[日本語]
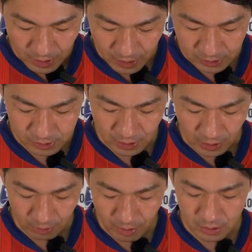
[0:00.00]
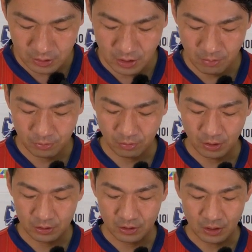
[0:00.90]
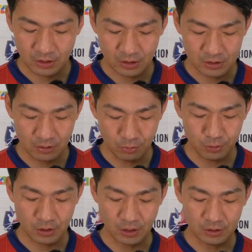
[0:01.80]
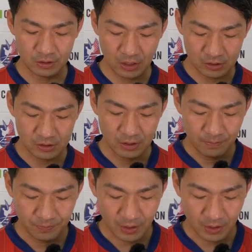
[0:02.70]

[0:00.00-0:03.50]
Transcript: 平日アウェイゲームとなった北戦の振り返りです